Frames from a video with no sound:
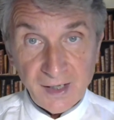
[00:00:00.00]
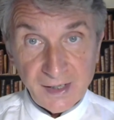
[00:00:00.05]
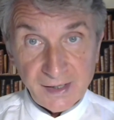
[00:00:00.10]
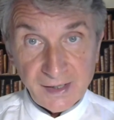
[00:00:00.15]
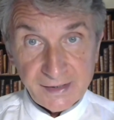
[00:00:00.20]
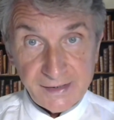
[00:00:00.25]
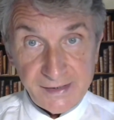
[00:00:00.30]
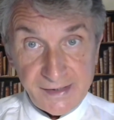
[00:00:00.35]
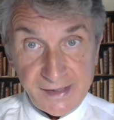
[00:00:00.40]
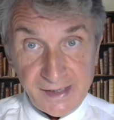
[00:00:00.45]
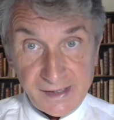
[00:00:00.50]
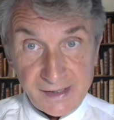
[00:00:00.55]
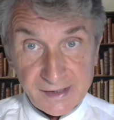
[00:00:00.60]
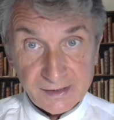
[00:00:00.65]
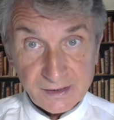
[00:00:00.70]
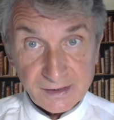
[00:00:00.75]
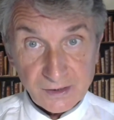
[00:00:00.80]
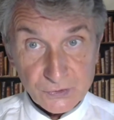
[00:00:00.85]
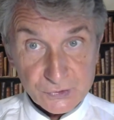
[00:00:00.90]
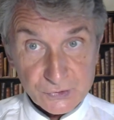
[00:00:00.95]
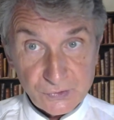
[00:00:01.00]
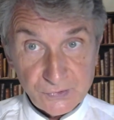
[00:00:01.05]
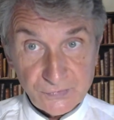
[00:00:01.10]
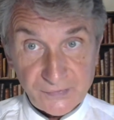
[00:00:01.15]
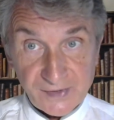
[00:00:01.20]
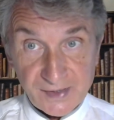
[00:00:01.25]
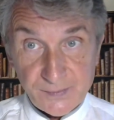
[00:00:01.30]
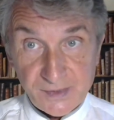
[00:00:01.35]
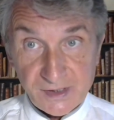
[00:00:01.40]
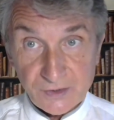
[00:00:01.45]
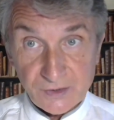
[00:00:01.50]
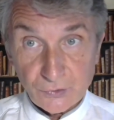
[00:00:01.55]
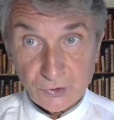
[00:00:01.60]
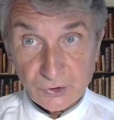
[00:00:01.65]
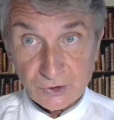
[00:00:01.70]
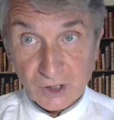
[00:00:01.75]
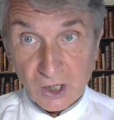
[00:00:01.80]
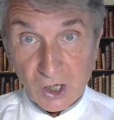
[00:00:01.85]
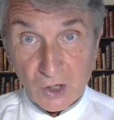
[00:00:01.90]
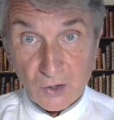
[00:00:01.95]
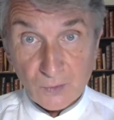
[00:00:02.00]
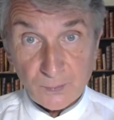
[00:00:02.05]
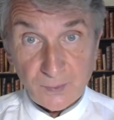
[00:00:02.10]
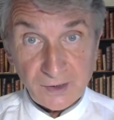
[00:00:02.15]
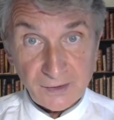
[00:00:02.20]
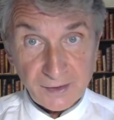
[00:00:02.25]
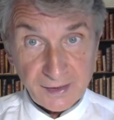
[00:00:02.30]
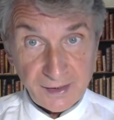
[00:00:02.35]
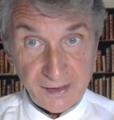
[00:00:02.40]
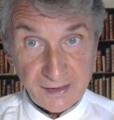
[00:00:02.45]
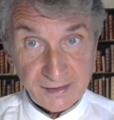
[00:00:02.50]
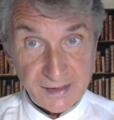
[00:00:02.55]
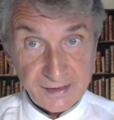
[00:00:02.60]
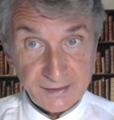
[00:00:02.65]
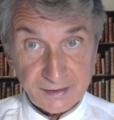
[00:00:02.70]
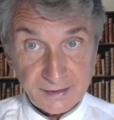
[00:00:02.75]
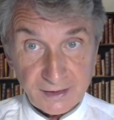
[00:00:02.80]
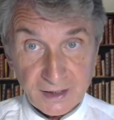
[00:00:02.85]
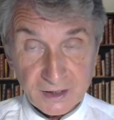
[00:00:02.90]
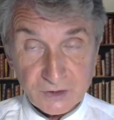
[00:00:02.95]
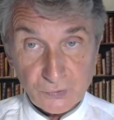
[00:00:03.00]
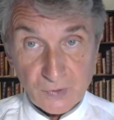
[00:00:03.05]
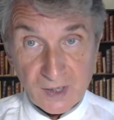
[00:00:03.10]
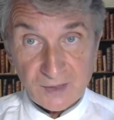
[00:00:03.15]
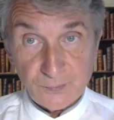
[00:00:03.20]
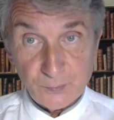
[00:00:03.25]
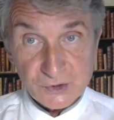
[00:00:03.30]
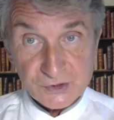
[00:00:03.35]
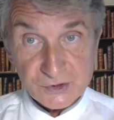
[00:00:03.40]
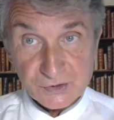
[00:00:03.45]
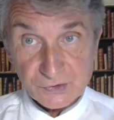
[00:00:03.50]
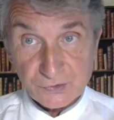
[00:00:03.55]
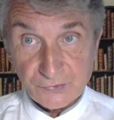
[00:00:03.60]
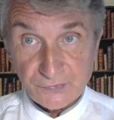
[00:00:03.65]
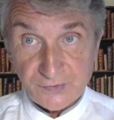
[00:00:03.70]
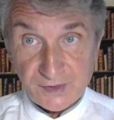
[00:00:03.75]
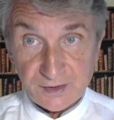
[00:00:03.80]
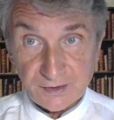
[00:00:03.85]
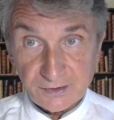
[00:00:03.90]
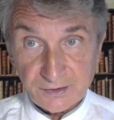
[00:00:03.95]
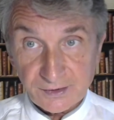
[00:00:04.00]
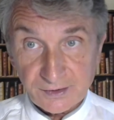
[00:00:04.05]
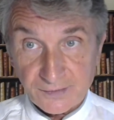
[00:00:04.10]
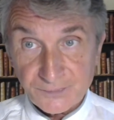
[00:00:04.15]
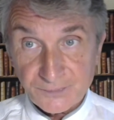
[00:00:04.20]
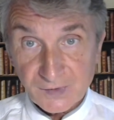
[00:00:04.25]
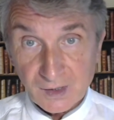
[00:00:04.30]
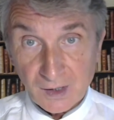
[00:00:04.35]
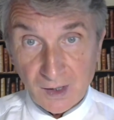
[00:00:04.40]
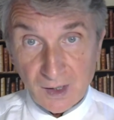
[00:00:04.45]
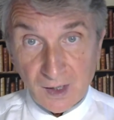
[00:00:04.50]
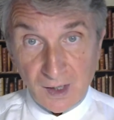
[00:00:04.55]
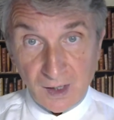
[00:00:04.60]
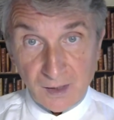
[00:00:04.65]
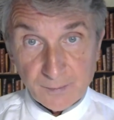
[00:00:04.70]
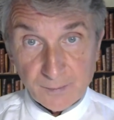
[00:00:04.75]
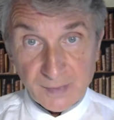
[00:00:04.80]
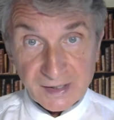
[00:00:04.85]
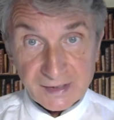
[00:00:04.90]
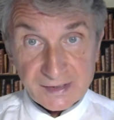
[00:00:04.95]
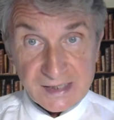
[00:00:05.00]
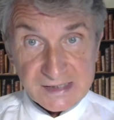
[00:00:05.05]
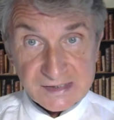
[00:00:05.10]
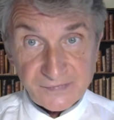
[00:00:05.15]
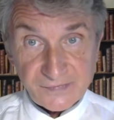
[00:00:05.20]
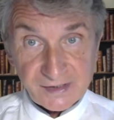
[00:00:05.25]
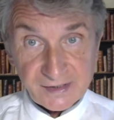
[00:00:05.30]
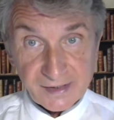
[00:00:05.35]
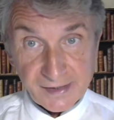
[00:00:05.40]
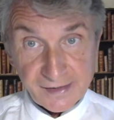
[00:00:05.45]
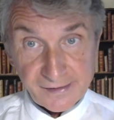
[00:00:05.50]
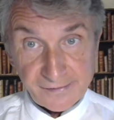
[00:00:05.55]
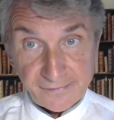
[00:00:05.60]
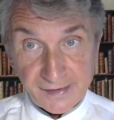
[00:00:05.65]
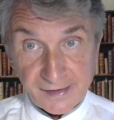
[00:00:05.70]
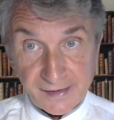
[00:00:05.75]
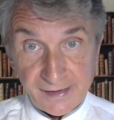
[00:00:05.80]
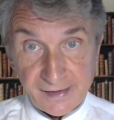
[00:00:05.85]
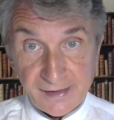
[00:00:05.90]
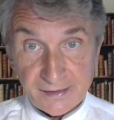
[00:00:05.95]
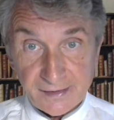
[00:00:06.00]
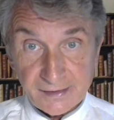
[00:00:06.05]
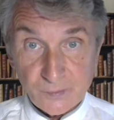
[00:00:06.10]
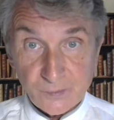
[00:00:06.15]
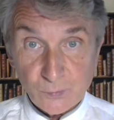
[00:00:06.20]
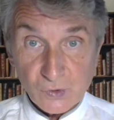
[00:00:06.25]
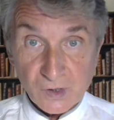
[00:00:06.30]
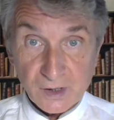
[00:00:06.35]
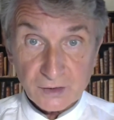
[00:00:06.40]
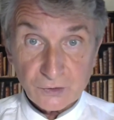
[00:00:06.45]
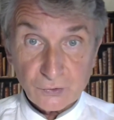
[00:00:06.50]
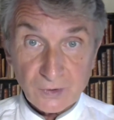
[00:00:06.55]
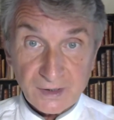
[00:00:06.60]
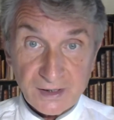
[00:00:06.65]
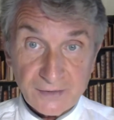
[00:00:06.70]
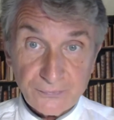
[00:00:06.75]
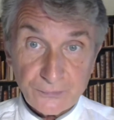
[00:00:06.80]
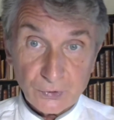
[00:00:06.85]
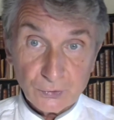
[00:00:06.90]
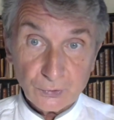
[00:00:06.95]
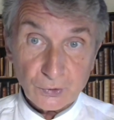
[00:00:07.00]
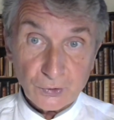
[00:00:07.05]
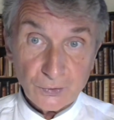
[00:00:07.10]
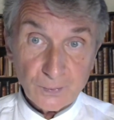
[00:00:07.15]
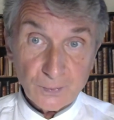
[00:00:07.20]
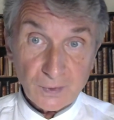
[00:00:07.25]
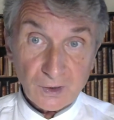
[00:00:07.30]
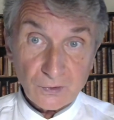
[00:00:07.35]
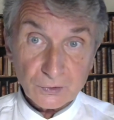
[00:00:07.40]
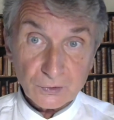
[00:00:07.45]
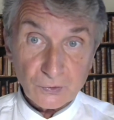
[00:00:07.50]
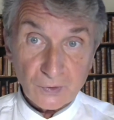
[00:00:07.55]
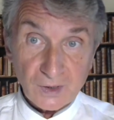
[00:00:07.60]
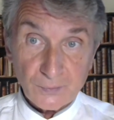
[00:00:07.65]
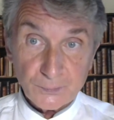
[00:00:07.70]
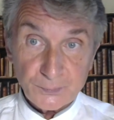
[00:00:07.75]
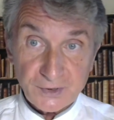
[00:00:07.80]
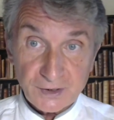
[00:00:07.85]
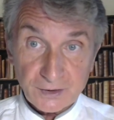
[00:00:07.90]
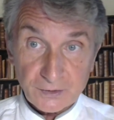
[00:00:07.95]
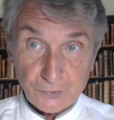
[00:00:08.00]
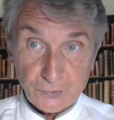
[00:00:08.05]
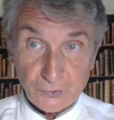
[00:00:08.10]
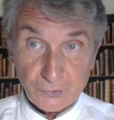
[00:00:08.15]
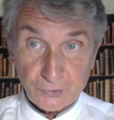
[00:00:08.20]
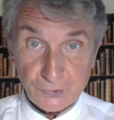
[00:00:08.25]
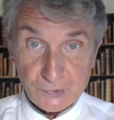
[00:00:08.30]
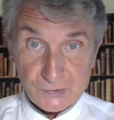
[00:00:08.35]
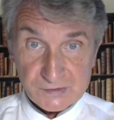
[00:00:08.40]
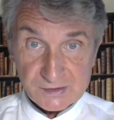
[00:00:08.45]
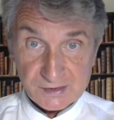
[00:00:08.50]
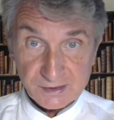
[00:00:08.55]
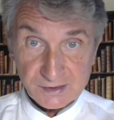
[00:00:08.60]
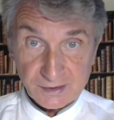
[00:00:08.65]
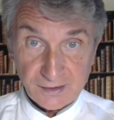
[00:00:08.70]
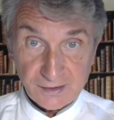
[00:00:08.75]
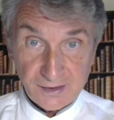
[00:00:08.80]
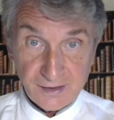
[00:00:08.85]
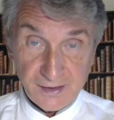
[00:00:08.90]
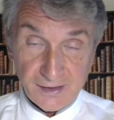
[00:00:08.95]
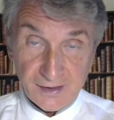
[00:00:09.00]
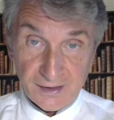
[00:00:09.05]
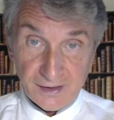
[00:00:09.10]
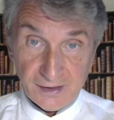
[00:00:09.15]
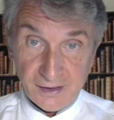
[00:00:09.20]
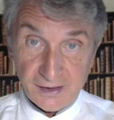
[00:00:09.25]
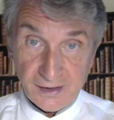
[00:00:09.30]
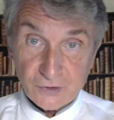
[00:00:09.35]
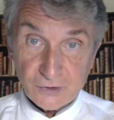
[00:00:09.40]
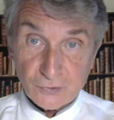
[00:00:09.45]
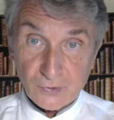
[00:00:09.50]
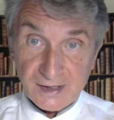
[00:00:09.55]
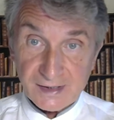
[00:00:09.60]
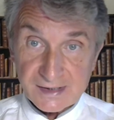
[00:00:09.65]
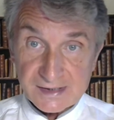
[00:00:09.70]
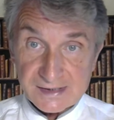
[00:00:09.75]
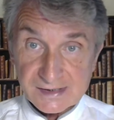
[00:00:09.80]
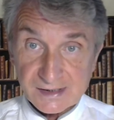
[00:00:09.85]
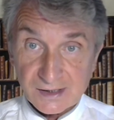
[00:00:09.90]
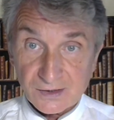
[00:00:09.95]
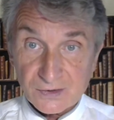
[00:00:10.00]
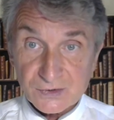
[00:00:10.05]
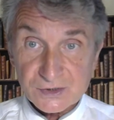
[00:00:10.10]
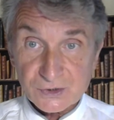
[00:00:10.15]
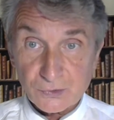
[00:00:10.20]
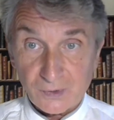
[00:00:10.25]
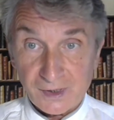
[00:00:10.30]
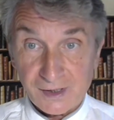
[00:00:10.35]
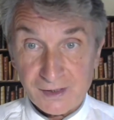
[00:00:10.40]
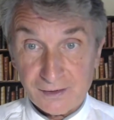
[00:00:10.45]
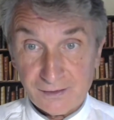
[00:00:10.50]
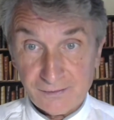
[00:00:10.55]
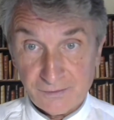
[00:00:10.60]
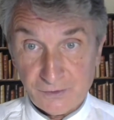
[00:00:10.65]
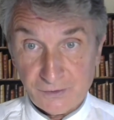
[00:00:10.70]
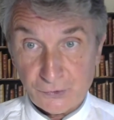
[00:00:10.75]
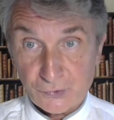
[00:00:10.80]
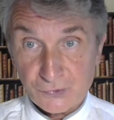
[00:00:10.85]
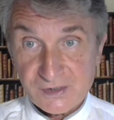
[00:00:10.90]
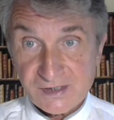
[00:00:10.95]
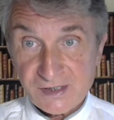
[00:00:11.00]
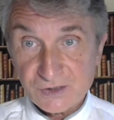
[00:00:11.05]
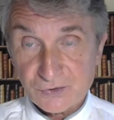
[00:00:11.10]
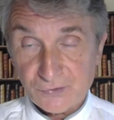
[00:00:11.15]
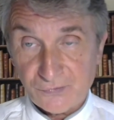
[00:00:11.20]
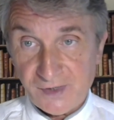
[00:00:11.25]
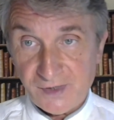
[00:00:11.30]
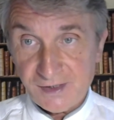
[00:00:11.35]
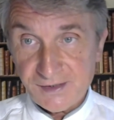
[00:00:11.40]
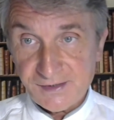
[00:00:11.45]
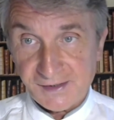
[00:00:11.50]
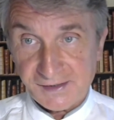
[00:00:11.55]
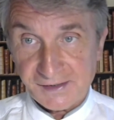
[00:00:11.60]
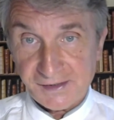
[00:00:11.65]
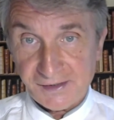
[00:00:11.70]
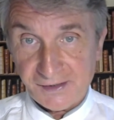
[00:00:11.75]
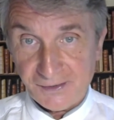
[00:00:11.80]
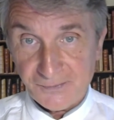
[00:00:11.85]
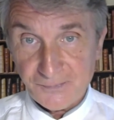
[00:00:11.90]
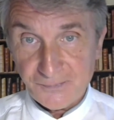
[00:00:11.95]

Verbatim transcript: Née dans une famille de nobles et d'intellectuels moscovites, Marina Tsvetaeva est témoin de l'effondrement de l'Empire russe et de la naissance de la Russie soviétique.